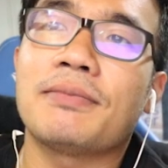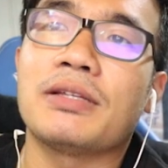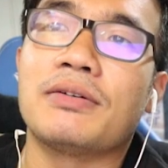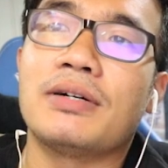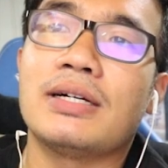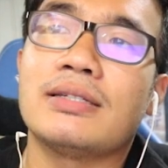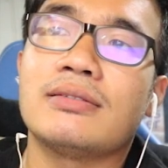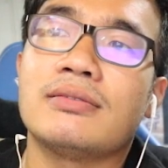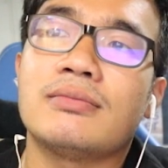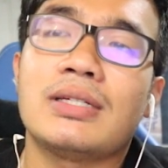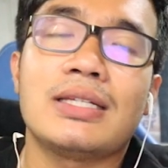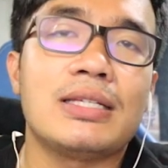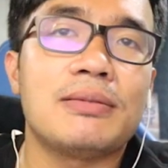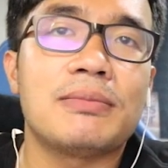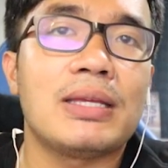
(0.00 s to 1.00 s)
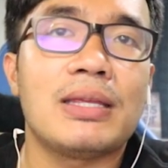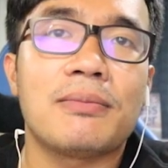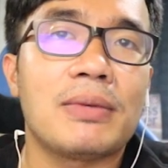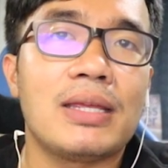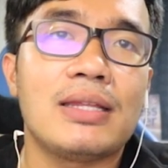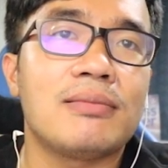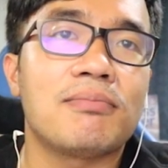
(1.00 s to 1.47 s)
รับแต่ว่าไม่ไม่ไม
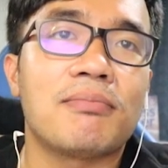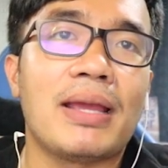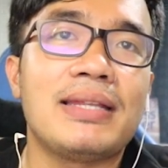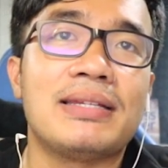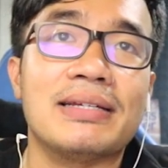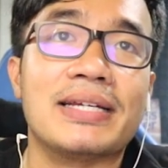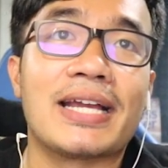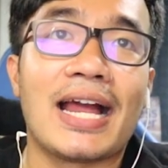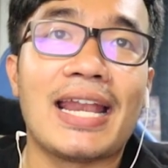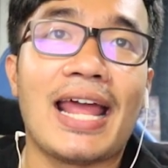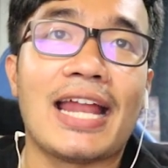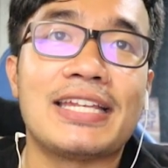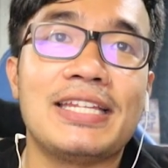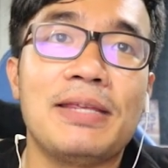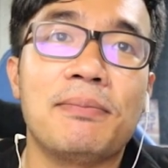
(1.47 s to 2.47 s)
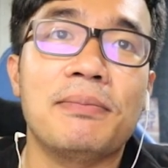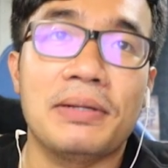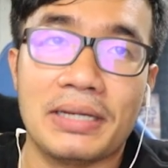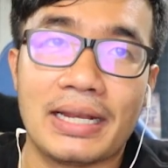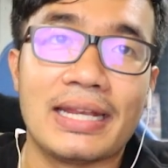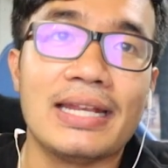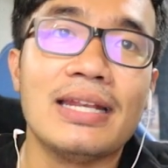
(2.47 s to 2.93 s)
ไม่ไม่ถึงขนาดที่เห
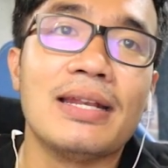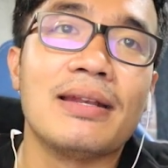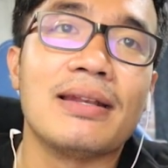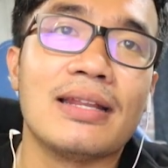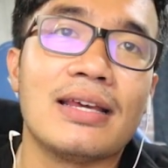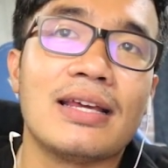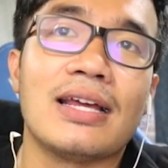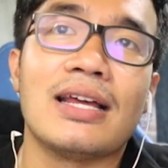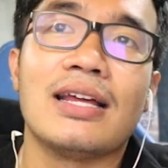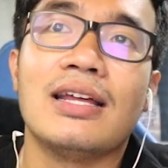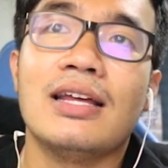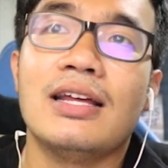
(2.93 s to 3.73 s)
มือนนะฮะ